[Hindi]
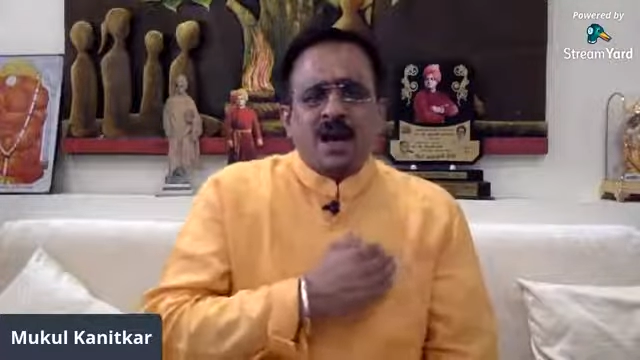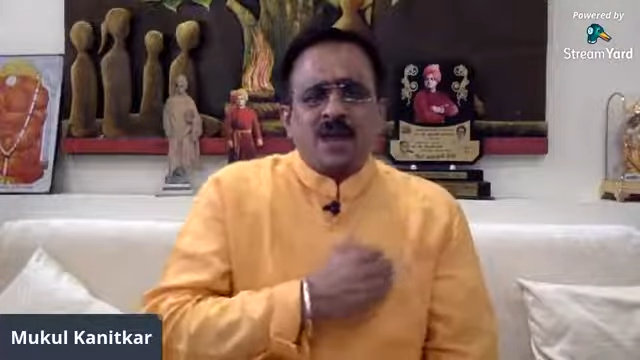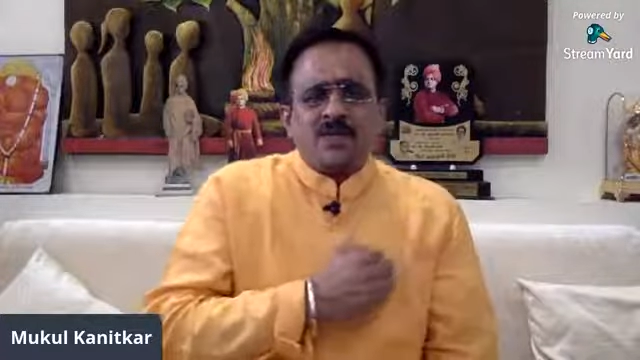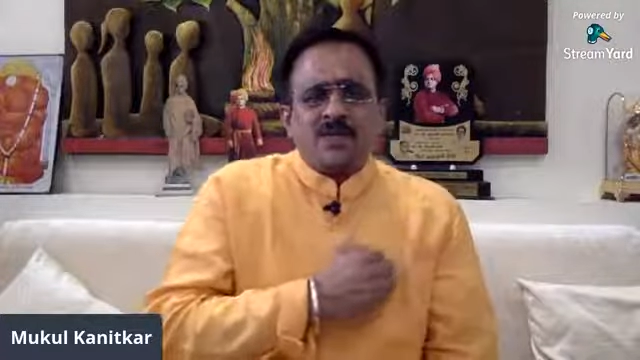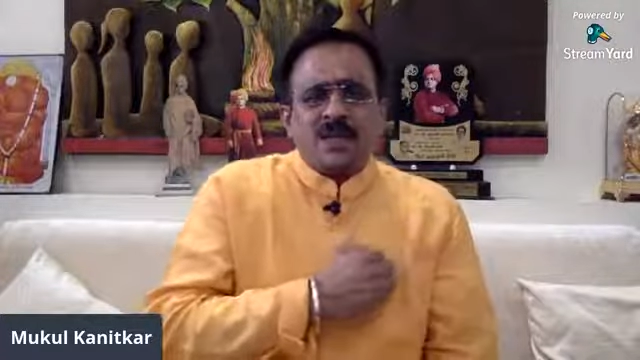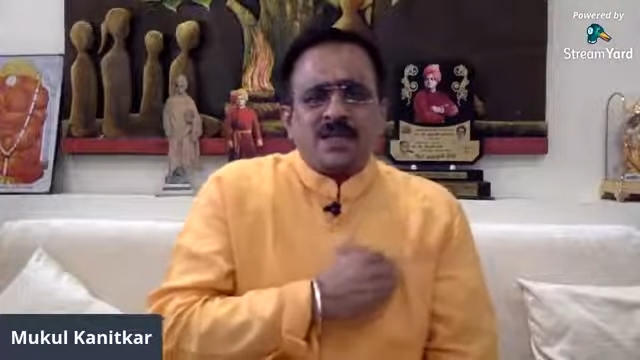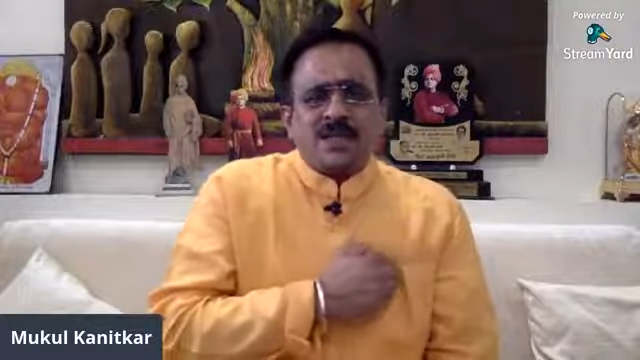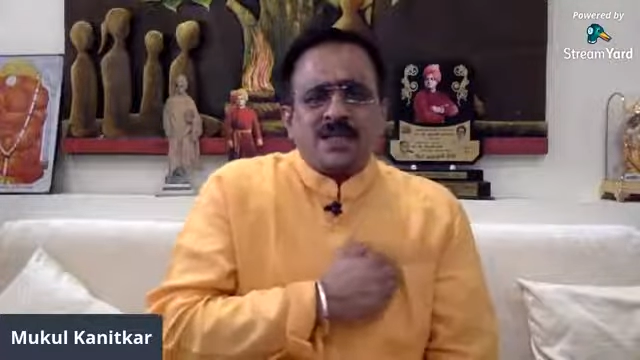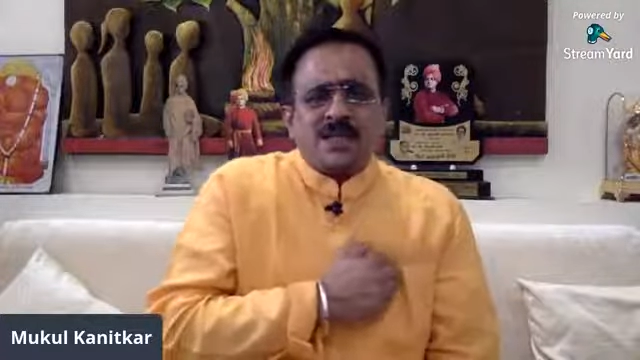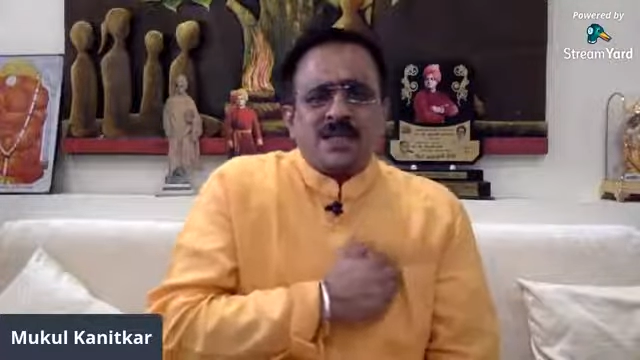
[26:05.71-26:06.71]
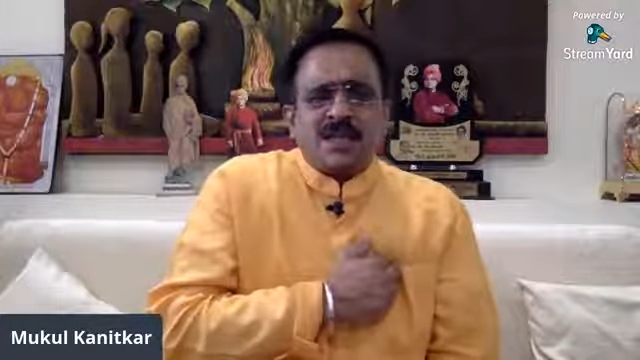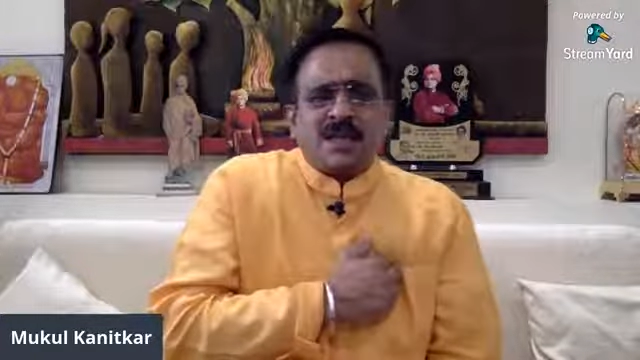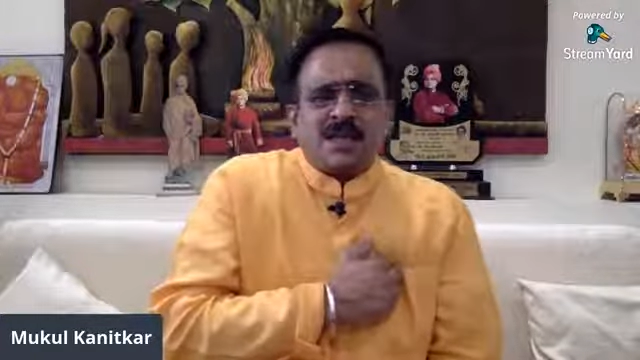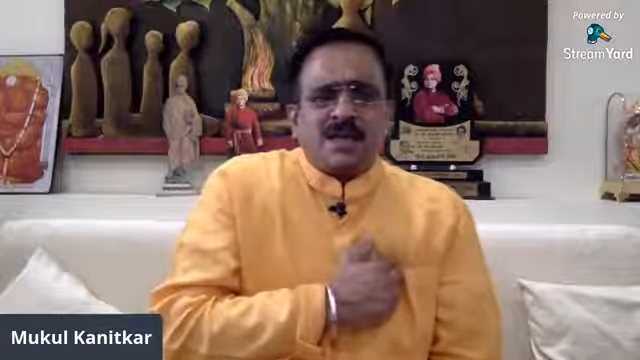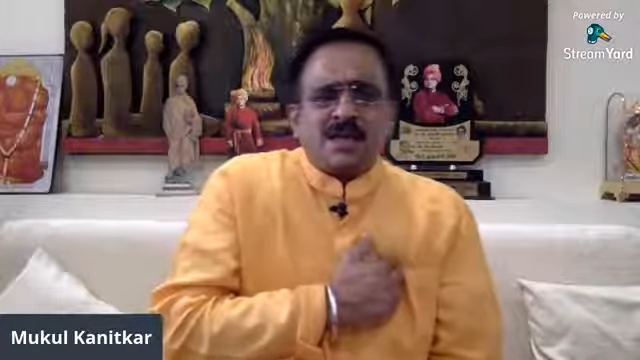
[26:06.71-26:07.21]
अंगूठा जैसे
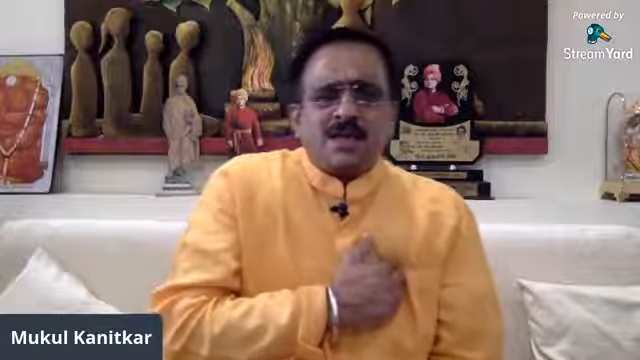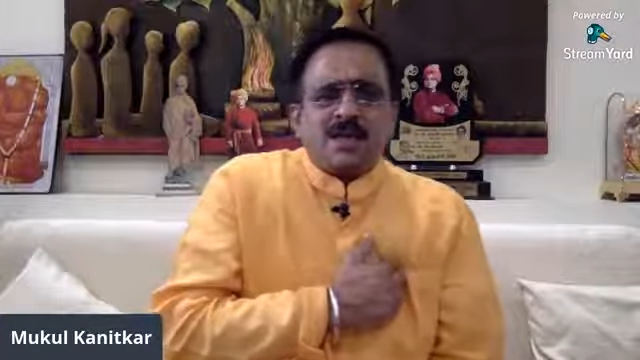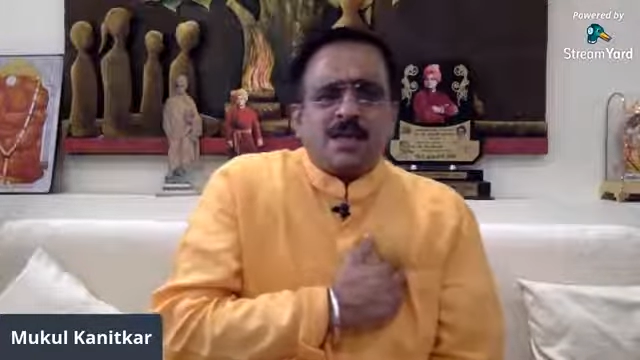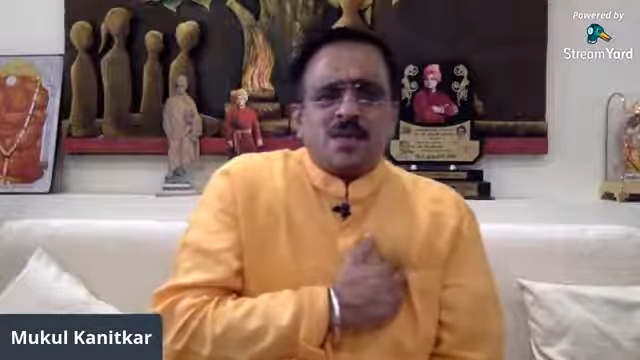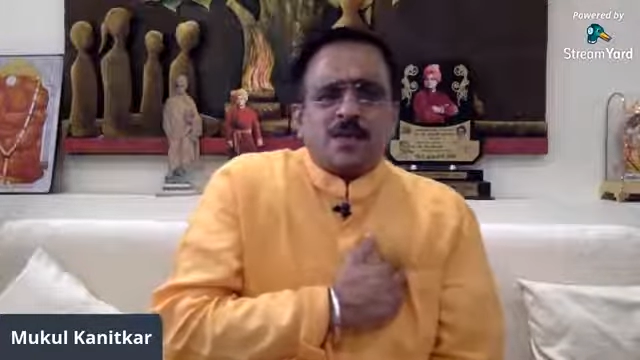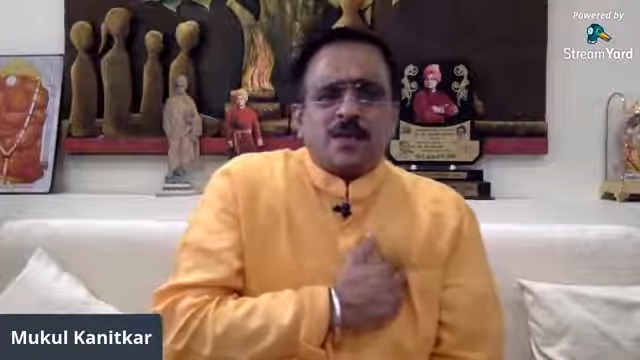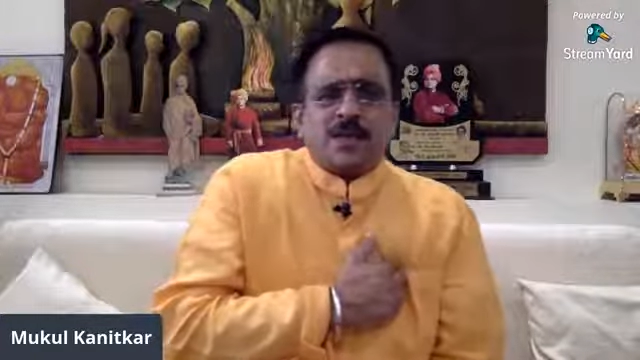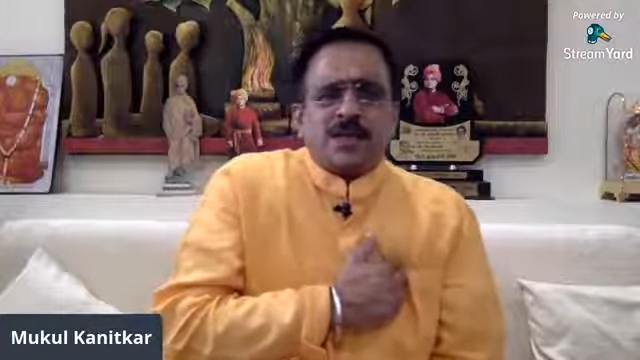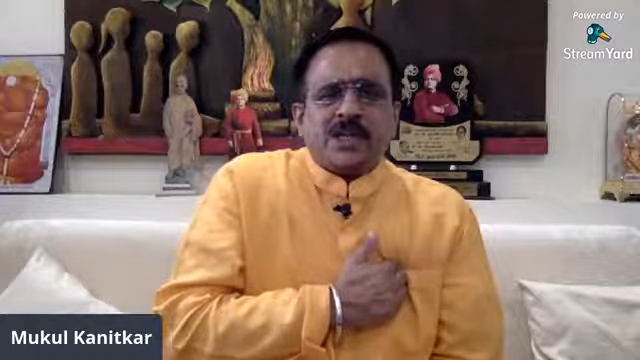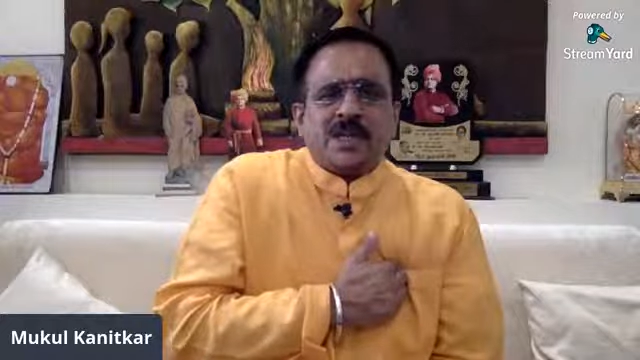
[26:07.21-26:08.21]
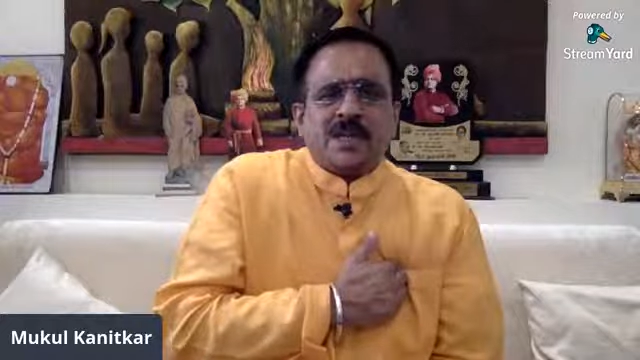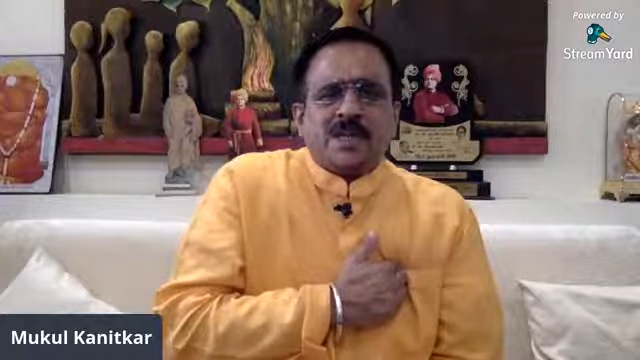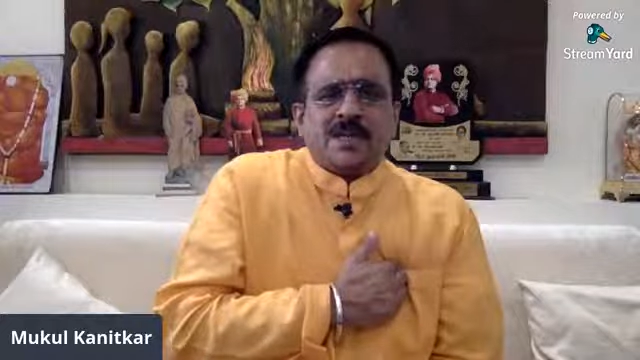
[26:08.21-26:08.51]
जाकर के हृदय को स्पर्श किया